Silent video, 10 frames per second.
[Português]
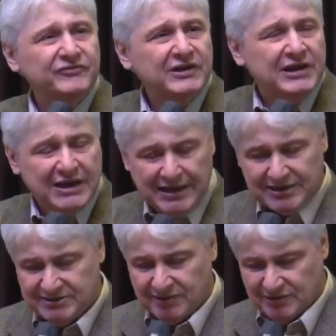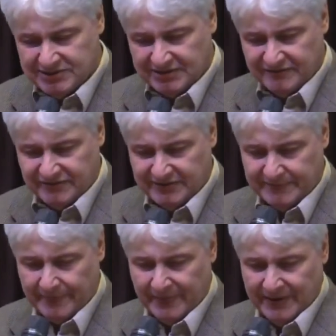eficaz na nossa vida?
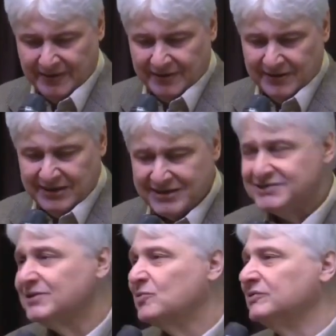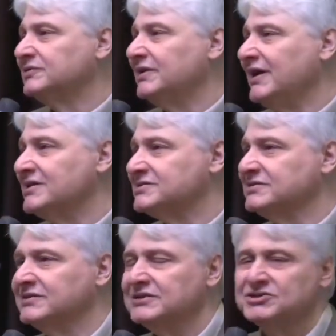E esse
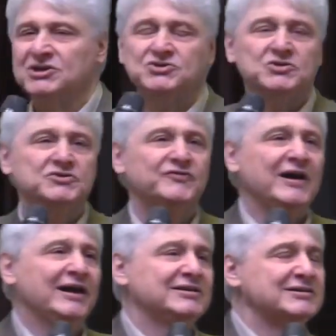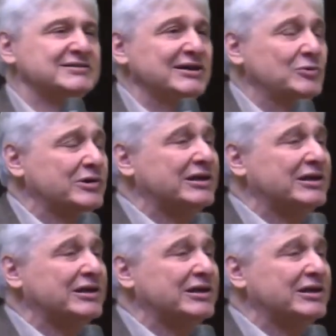contraste, Jesus vai dizer o